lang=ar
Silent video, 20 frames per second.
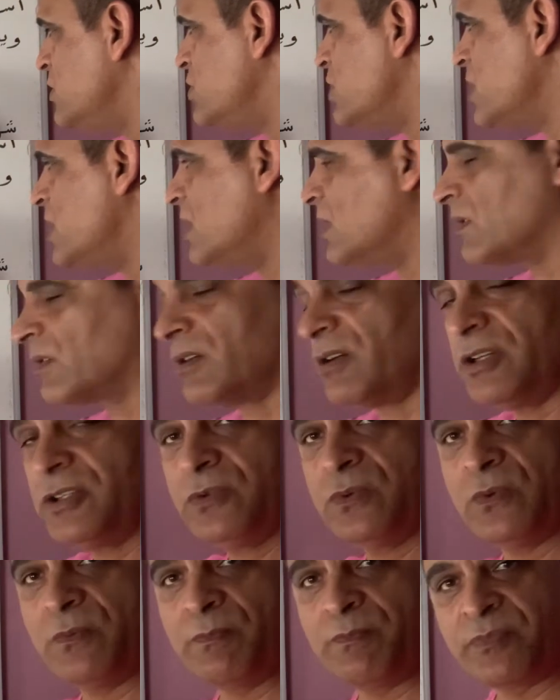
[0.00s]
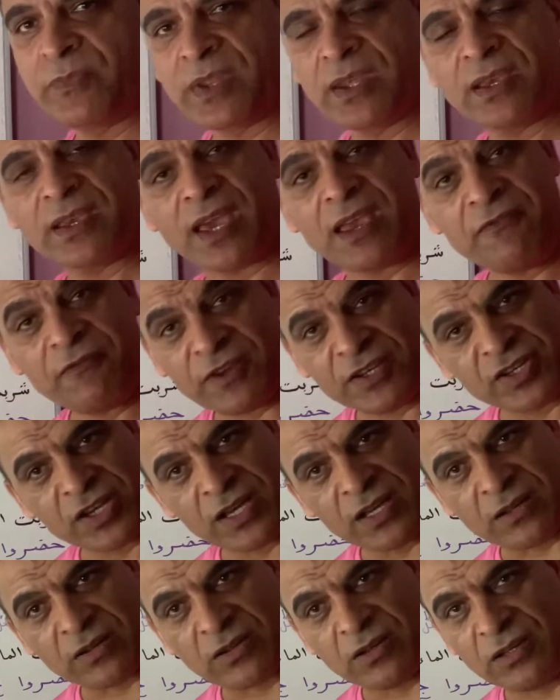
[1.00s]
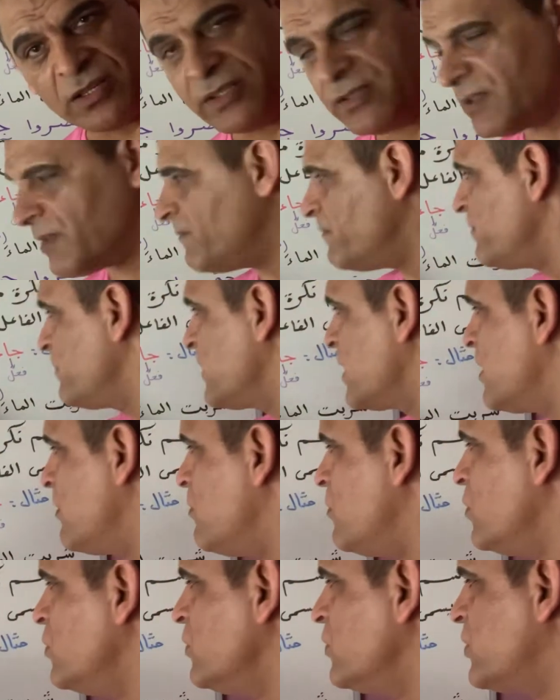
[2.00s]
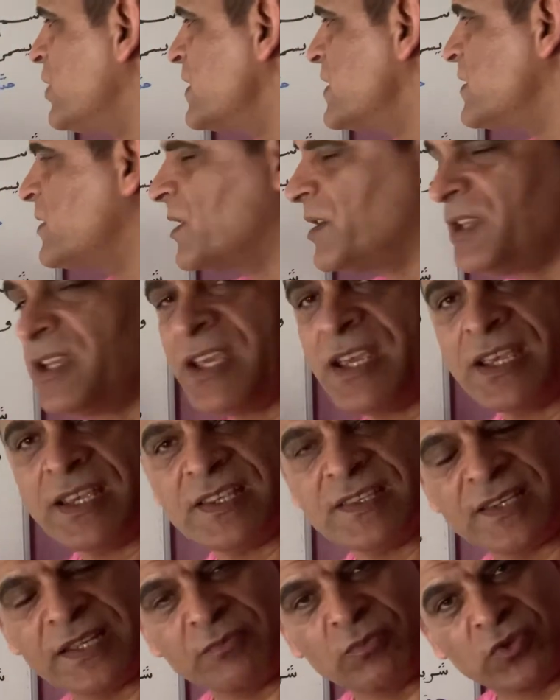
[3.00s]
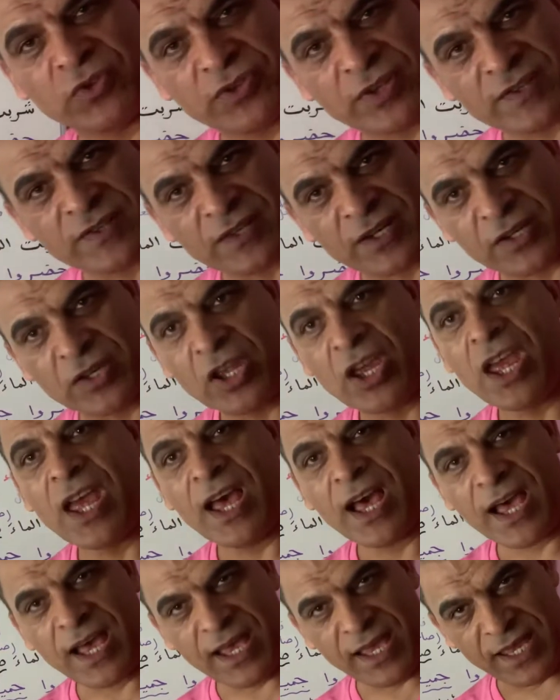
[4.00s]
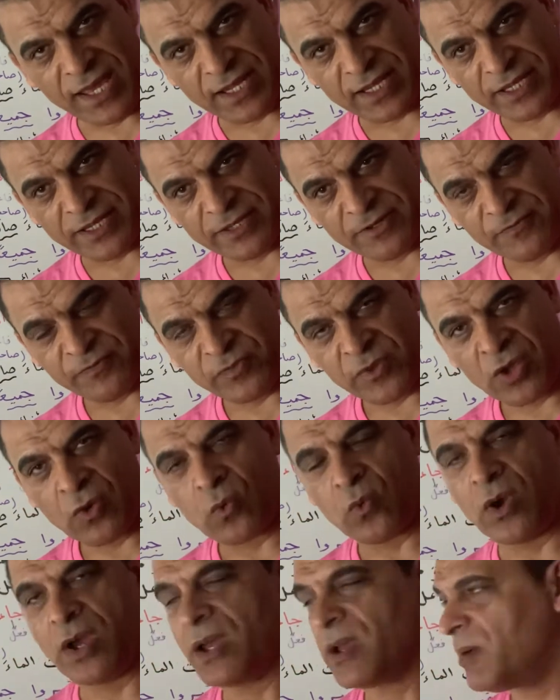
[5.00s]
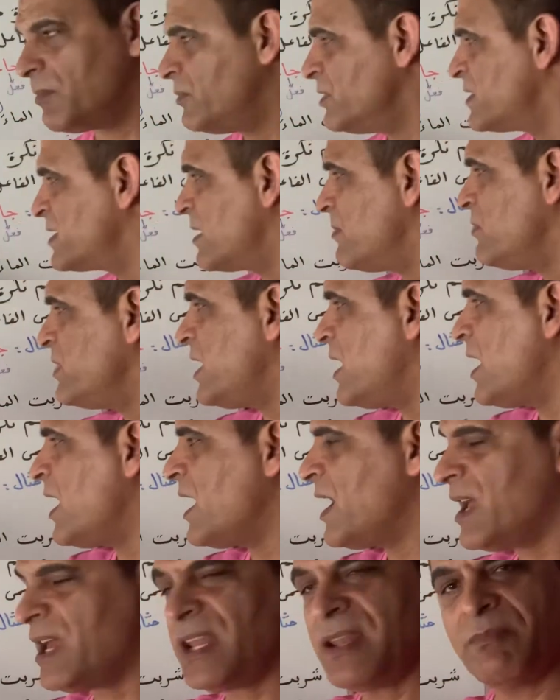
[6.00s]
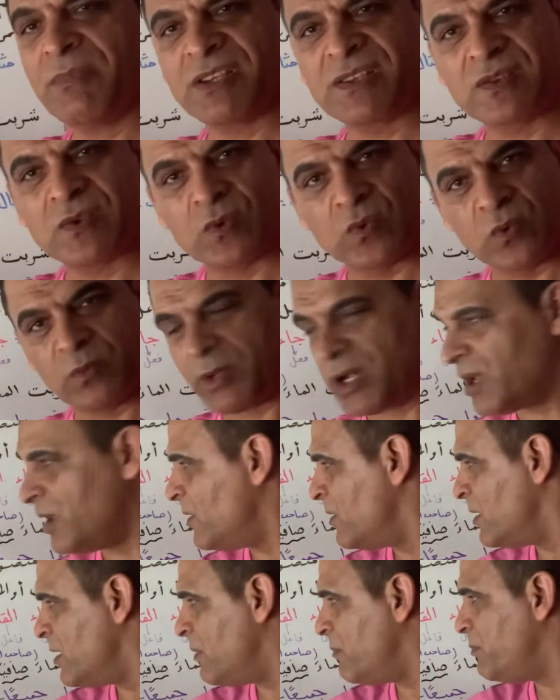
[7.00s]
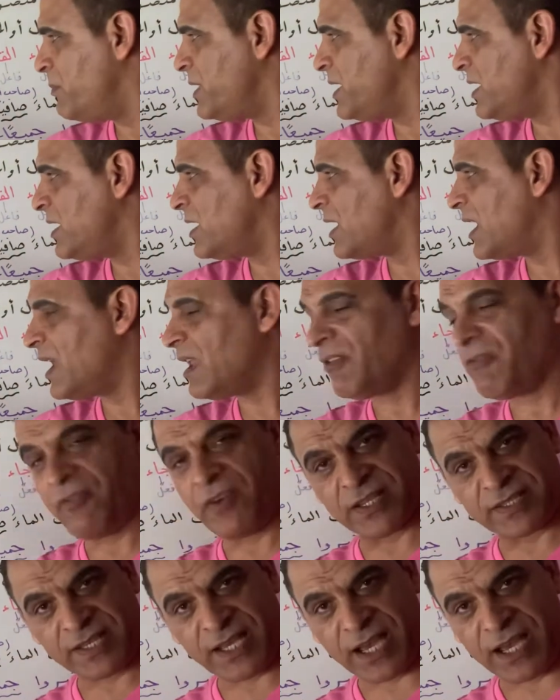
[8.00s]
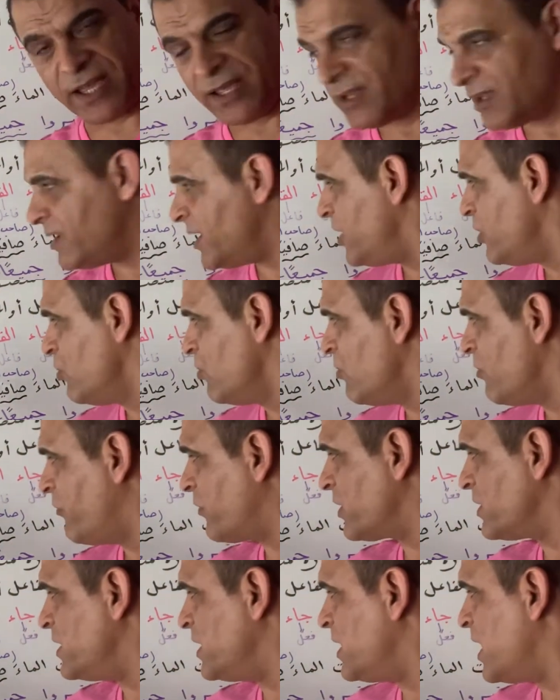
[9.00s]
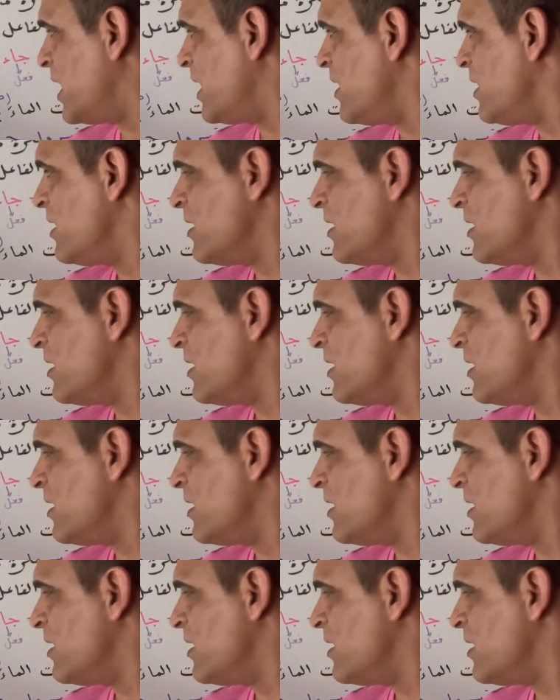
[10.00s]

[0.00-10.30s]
جاء القائد كيف جاء القائد منتصرا إذا منتصرا حال وبنسميها حال منصوبة بالفتحة لأنه مفرد هنا